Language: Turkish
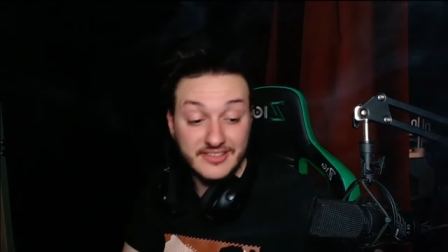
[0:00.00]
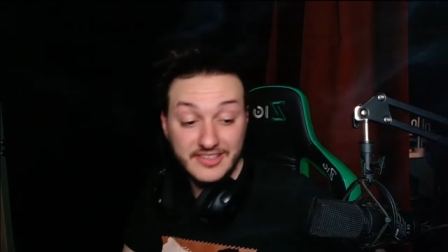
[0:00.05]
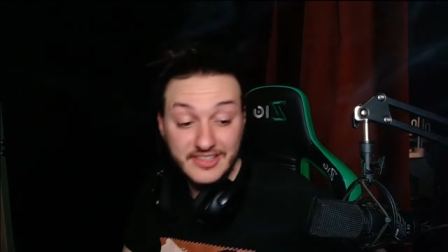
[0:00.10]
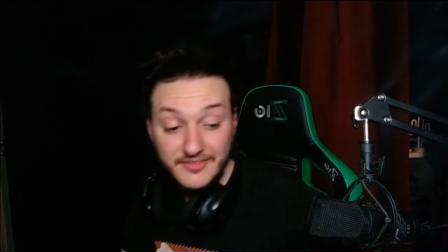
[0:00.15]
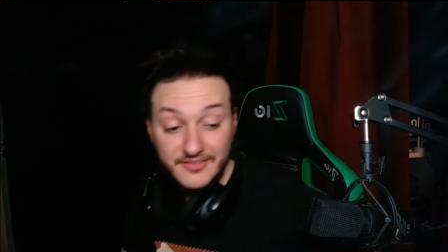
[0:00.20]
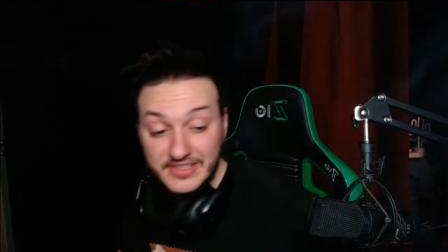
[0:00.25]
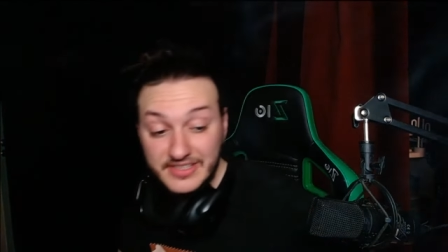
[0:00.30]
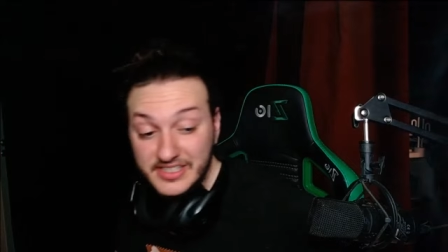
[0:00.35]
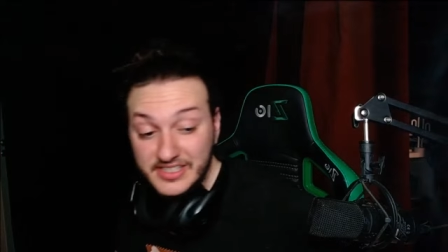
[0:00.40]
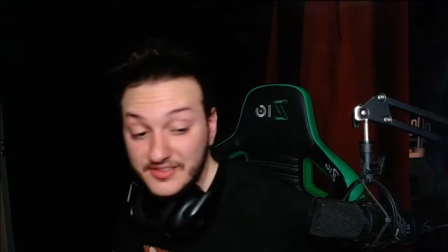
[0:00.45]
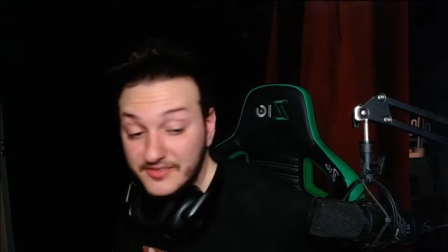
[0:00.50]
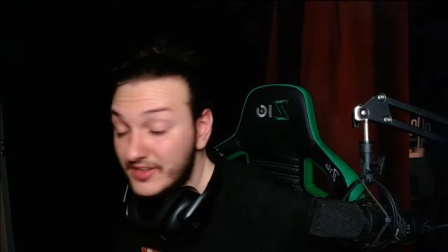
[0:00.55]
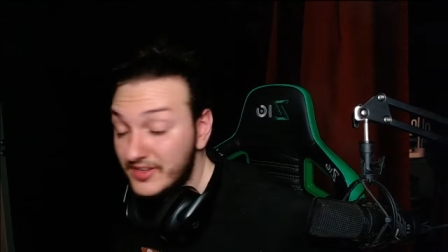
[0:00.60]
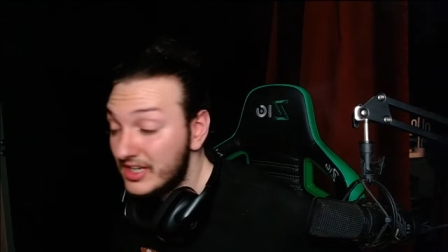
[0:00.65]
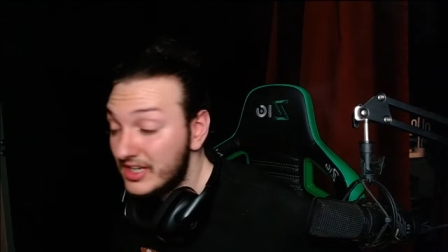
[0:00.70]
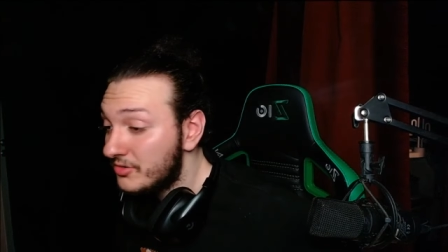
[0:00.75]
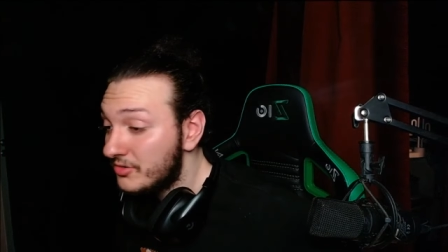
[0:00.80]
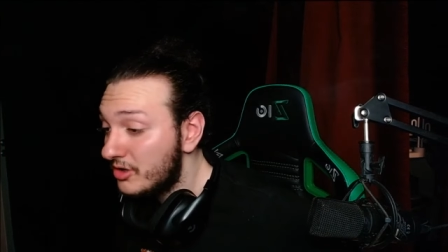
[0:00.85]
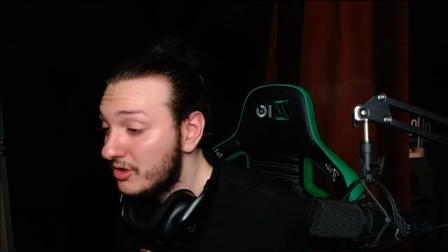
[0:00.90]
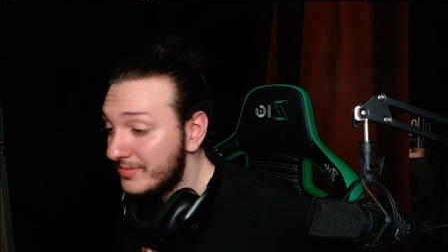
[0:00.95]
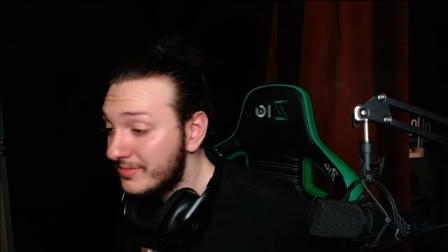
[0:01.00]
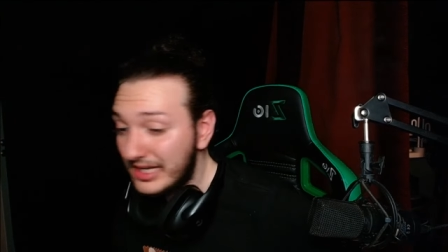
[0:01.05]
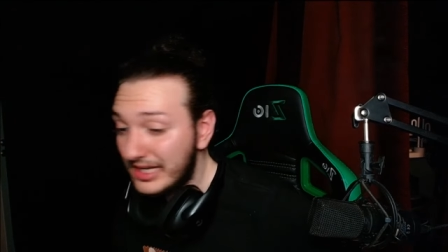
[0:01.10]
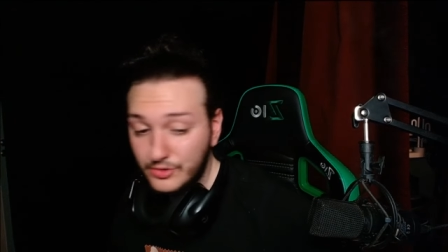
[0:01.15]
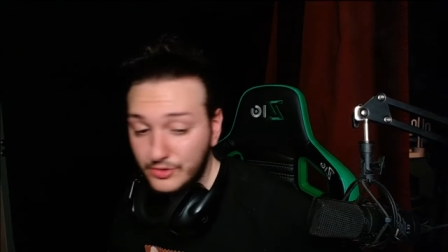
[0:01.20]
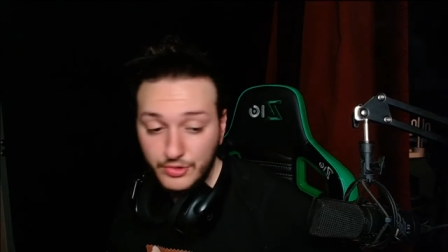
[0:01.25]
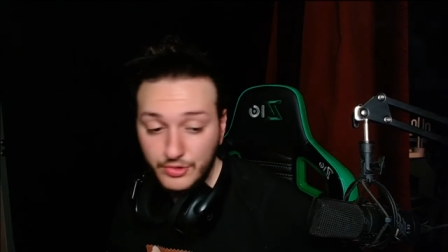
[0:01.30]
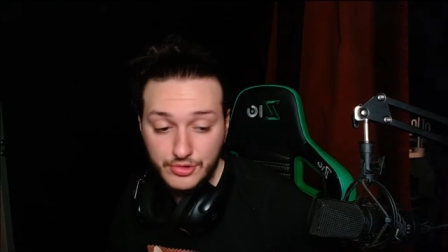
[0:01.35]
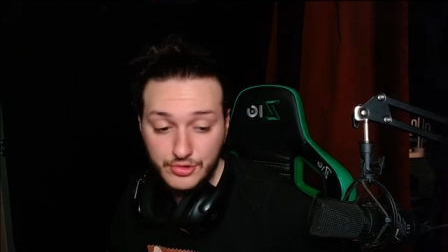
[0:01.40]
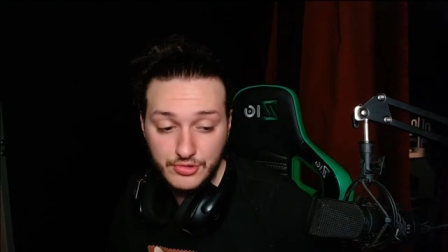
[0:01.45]
TV'si falan olmayan
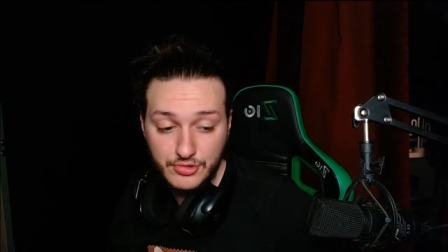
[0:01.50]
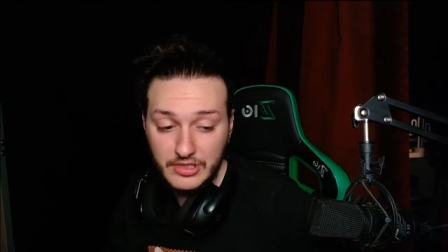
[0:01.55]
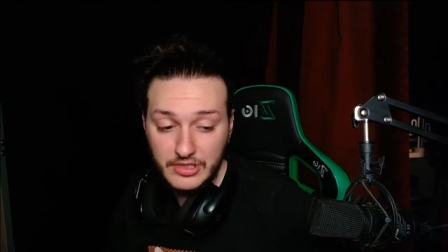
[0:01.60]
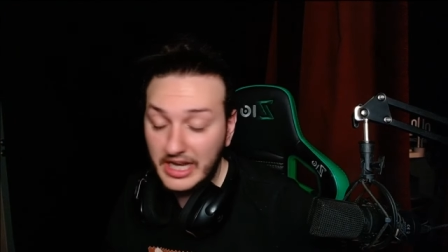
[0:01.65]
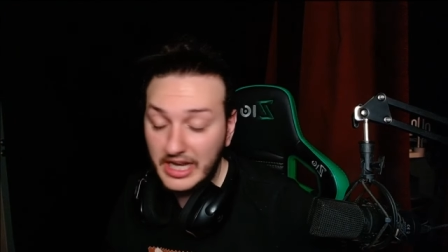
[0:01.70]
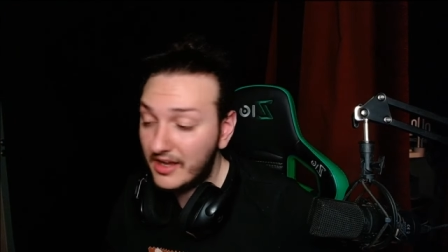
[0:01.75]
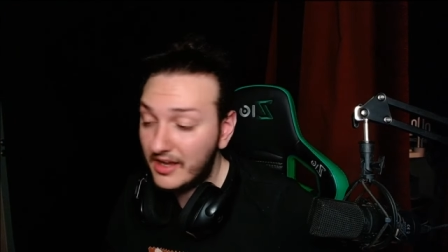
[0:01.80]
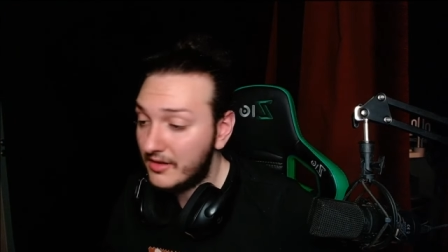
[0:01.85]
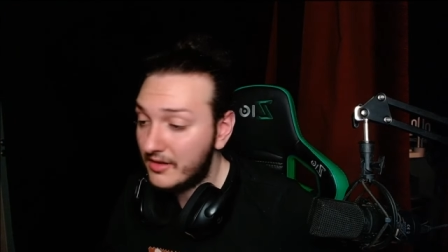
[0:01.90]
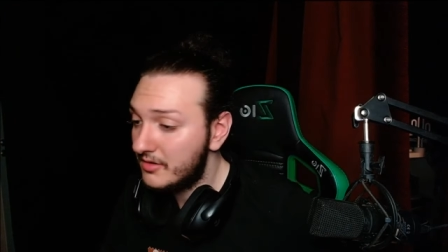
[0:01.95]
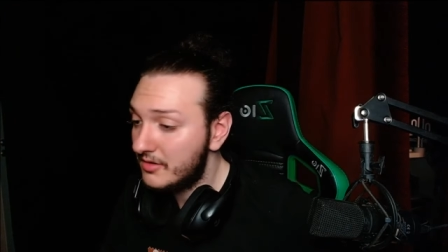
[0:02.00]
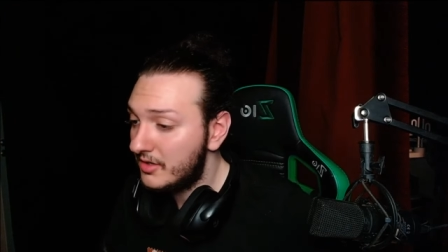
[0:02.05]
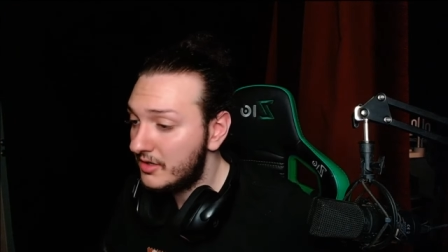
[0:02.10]
kursun ya.